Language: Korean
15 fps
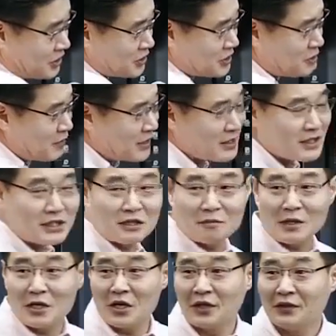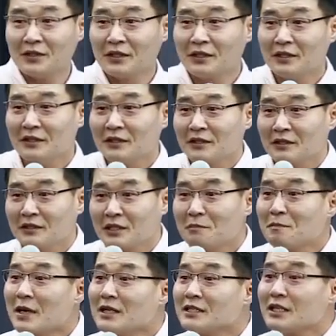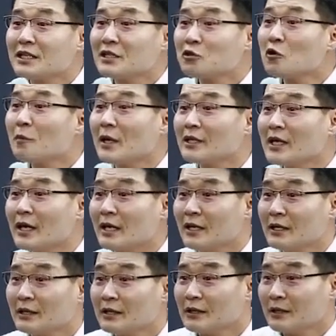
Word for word: 1721년 18세기 초반에